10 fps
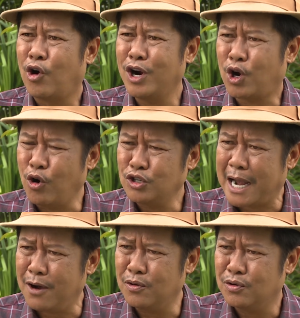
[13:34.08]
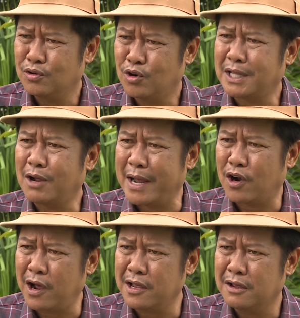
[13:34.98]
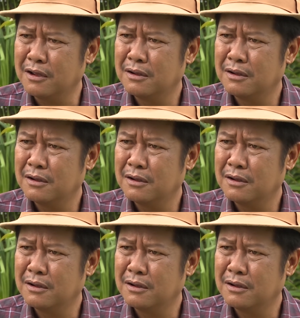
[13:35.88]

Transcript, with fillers: khổ là khổ sao nói tao nghe coi